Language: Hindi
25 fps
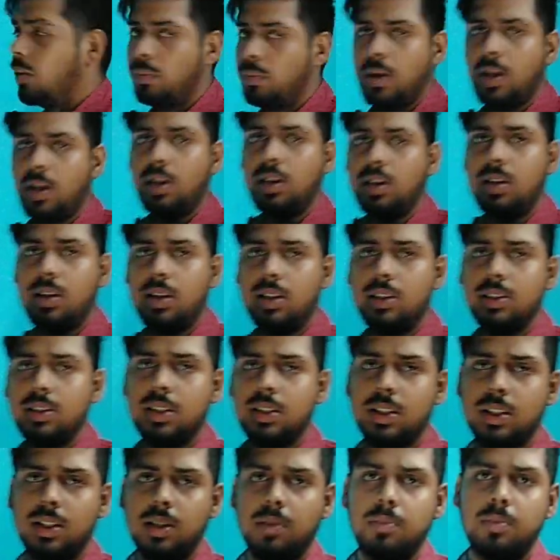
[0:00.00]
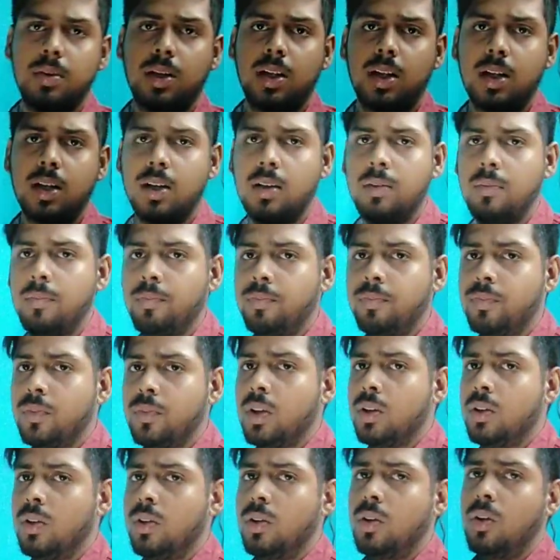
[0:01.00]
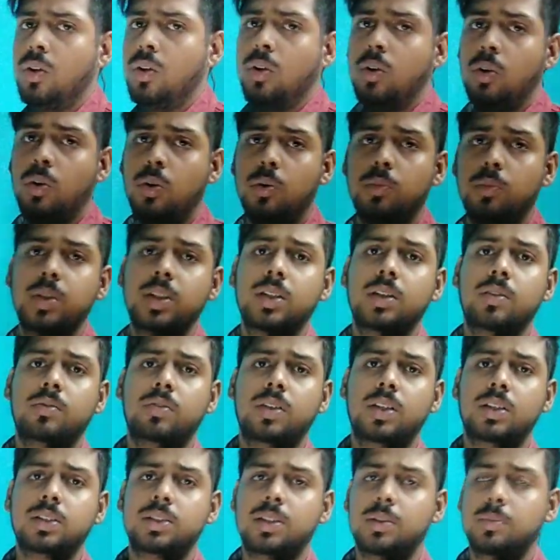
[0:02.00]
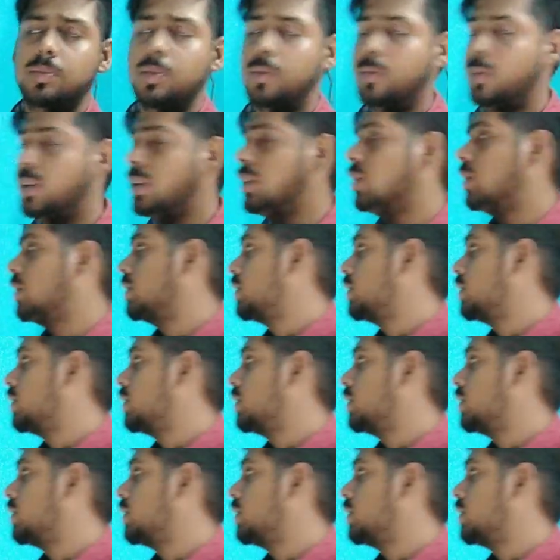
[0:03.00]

रुपया कट छट के मिलेगा उम्मीद है फ्रेंड्स आपको वीडियो